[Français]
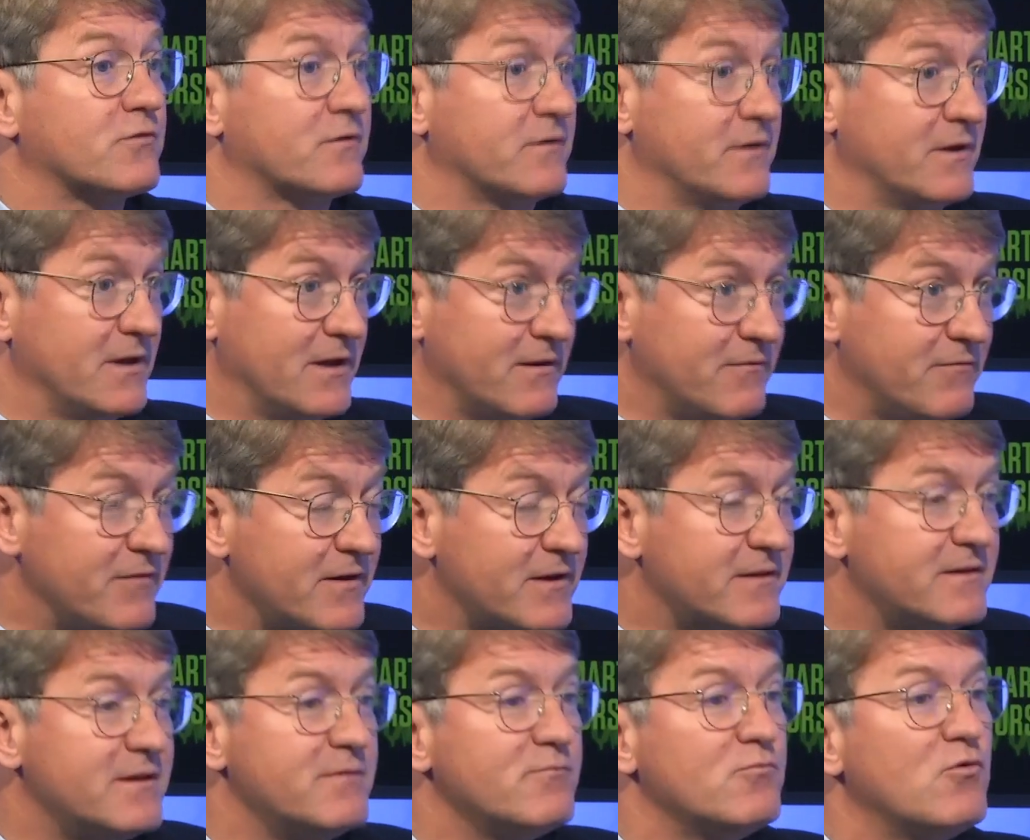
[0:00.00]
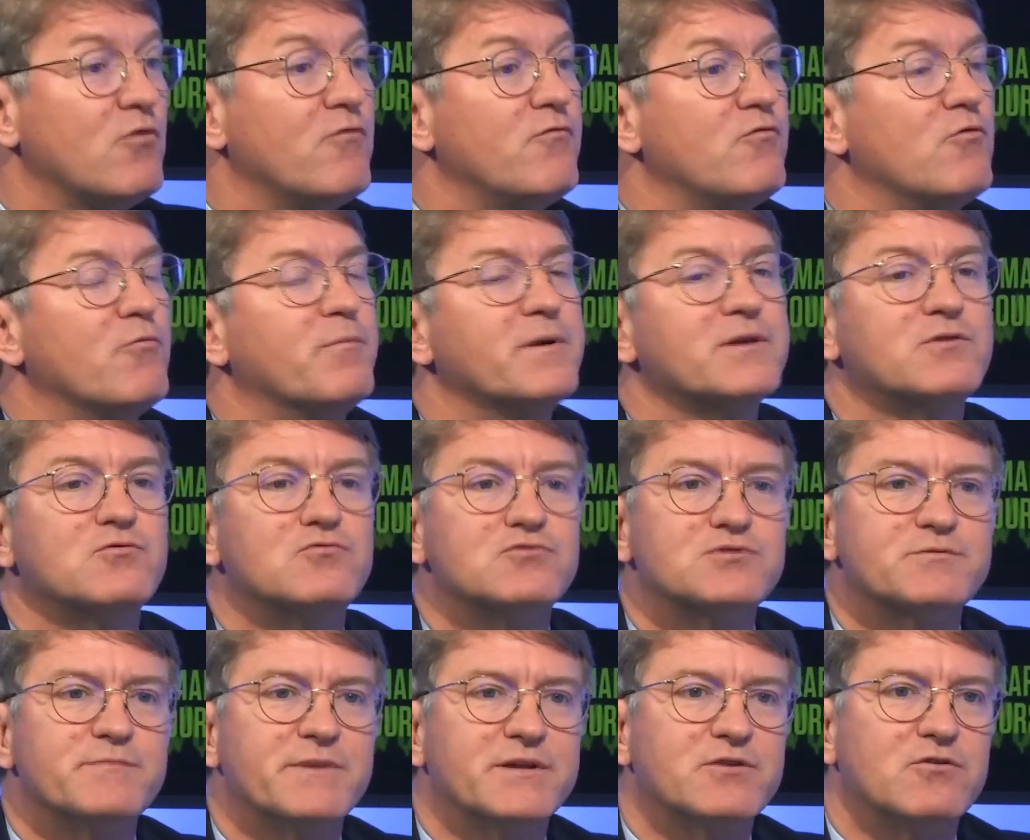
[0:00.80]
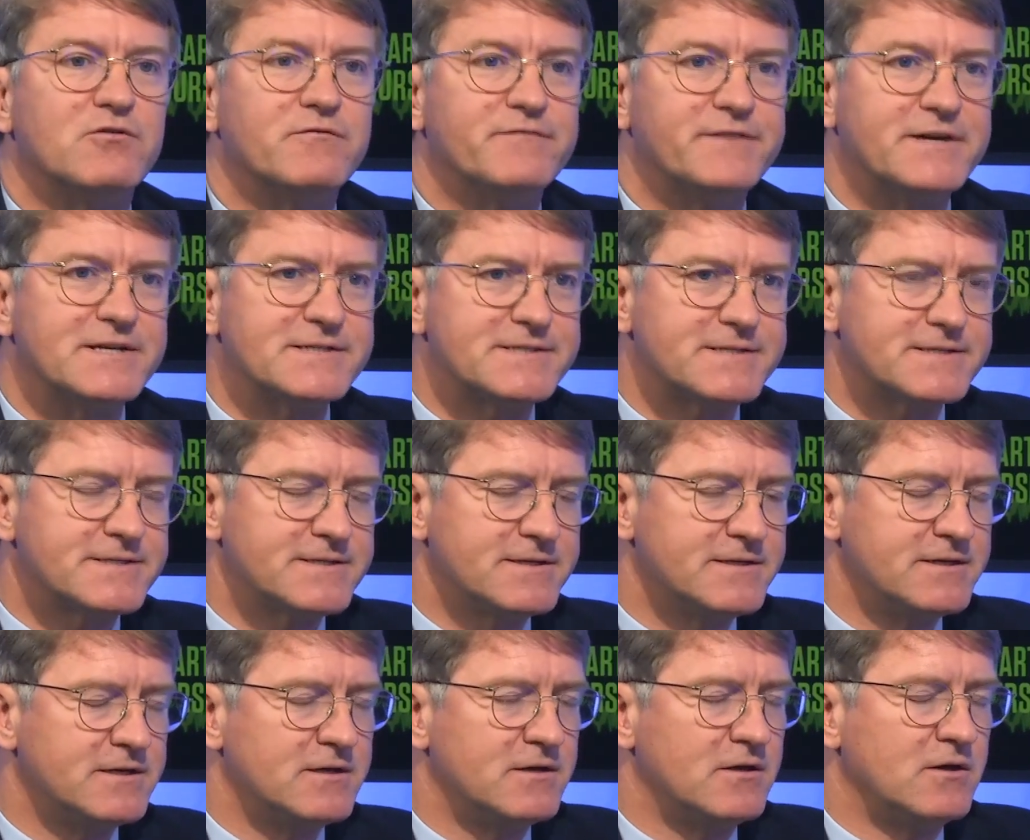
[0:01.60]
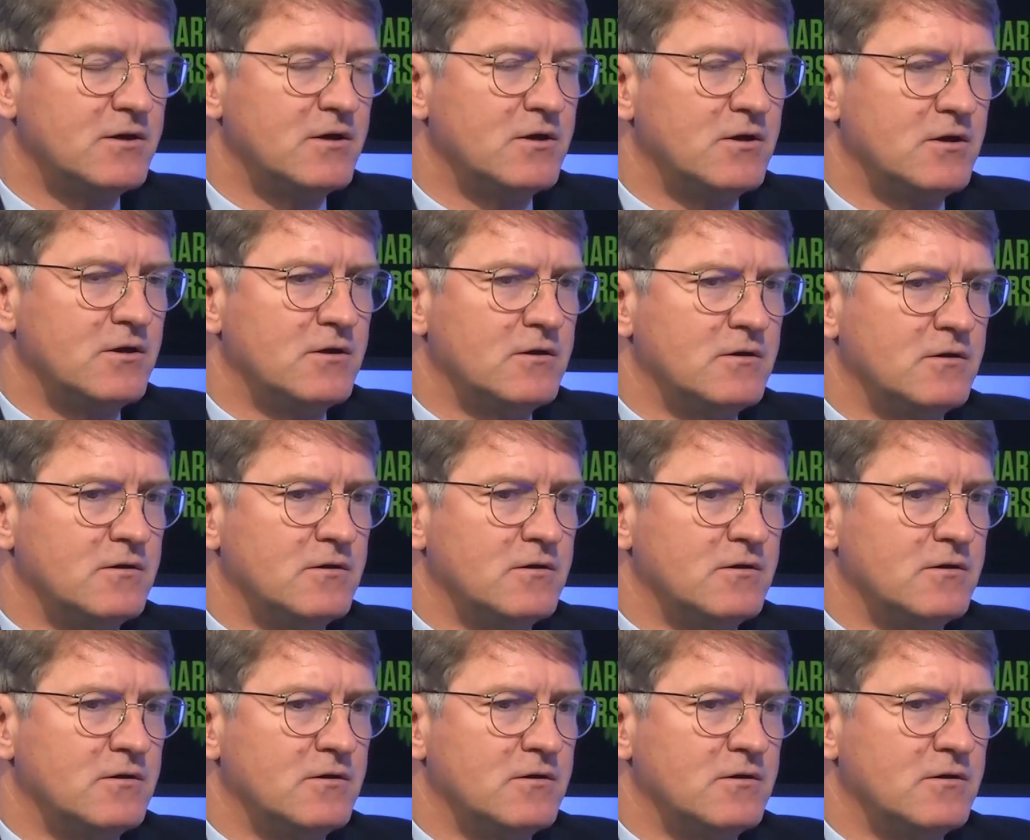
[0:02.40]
Donc, effectivement, faut pas trop se mettre en face. Certes.